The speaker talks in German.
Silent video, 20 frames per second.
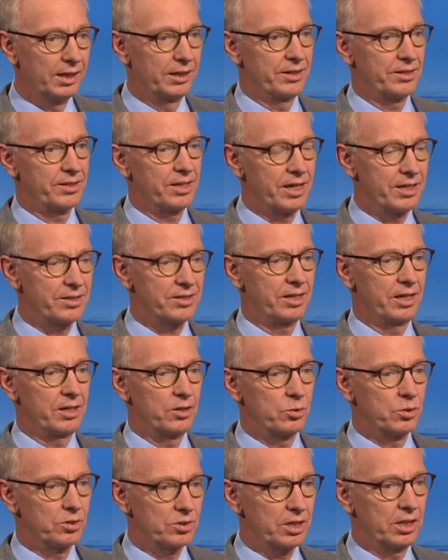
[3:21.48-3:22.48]
Das heißt
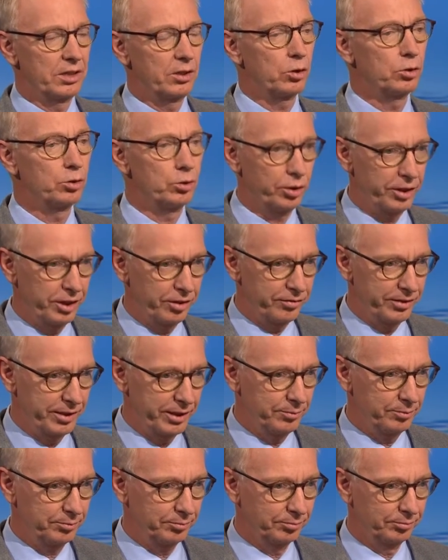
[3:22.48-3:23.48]
also, es kann auch teuer
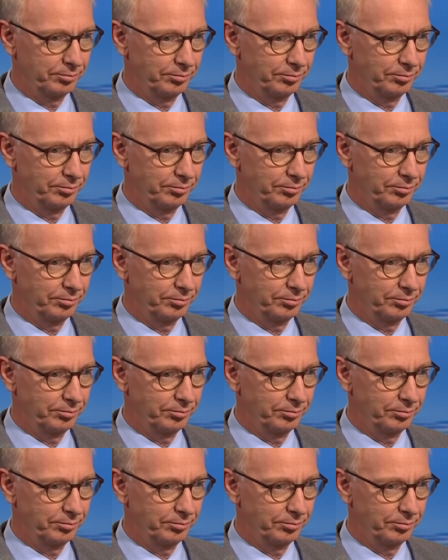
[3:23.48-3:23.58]
werden.